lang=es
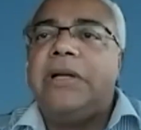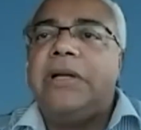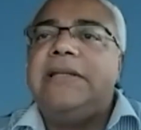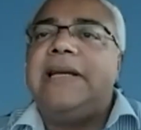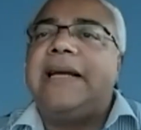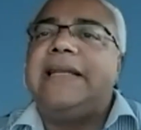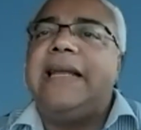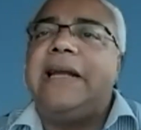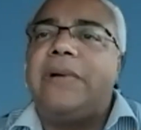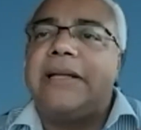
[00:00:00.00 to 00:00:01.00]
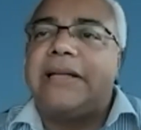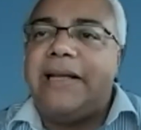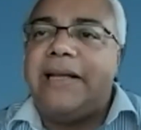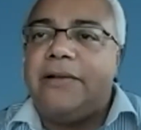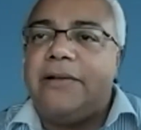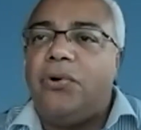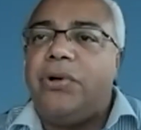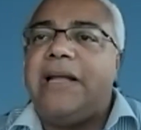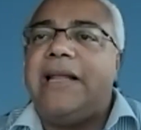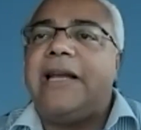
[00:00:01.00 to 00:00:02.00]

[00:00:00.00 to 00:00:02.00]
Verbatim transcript: ya que tienen una trayectoria de